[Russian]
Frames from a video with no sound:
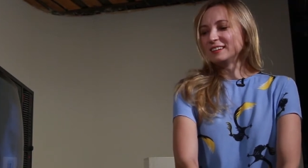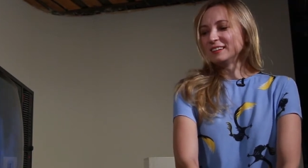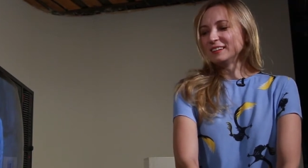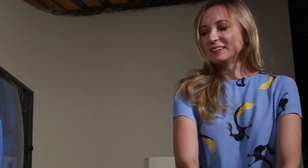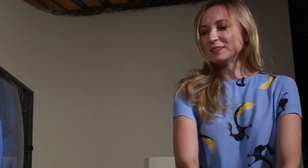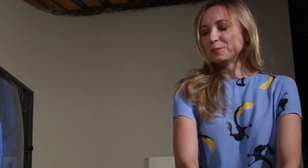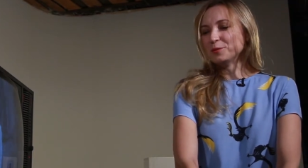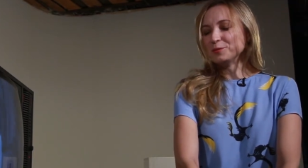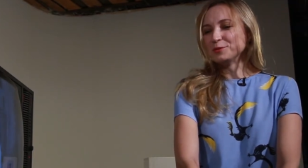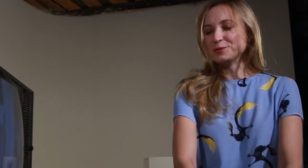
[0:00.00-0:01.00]
И я
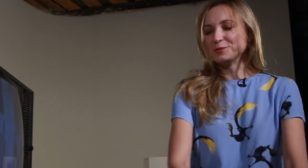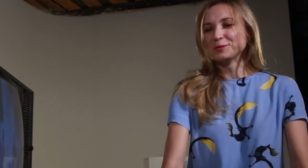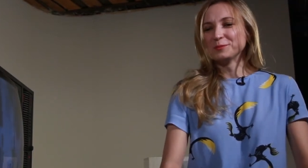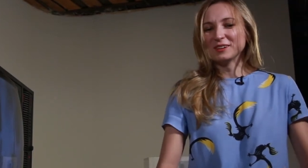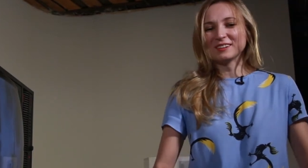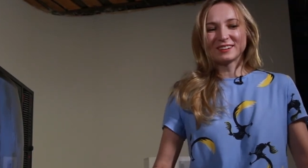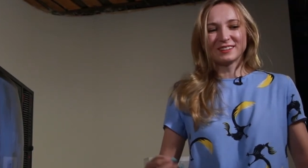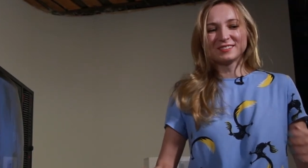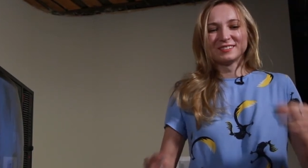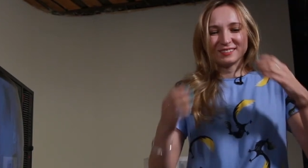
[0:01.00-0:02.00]
помню, что вот мы как
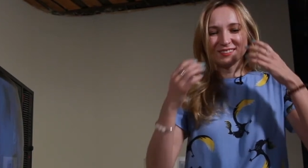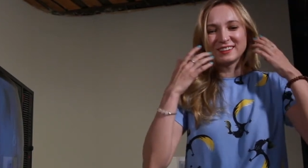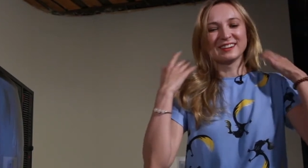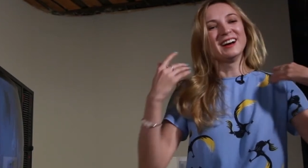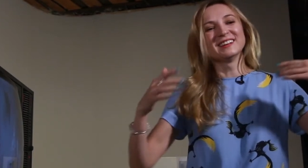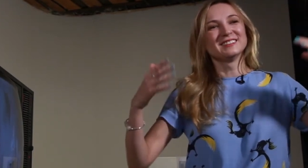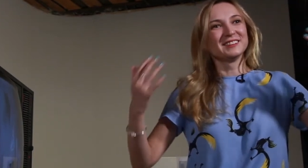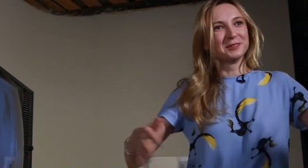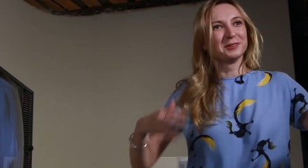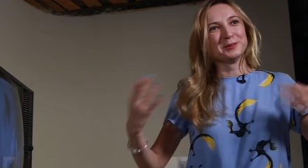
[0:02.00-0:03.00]
раз
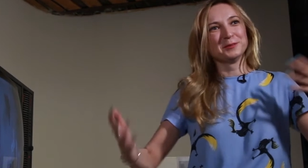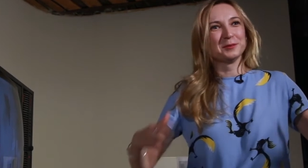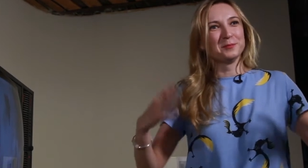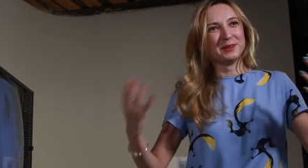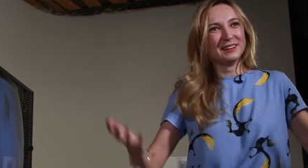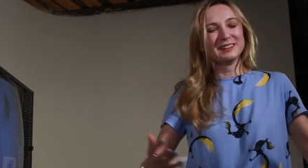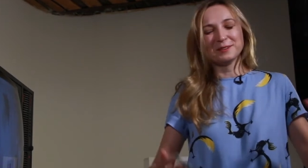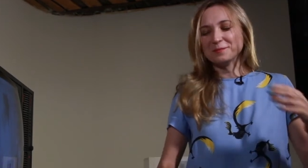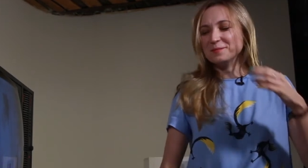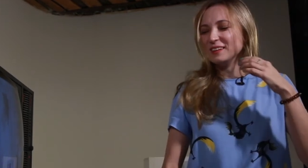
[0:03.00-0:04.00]
грязные во всем этом
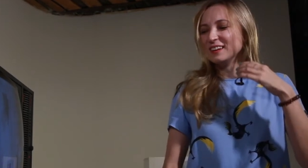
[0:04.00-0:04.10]
пыльном,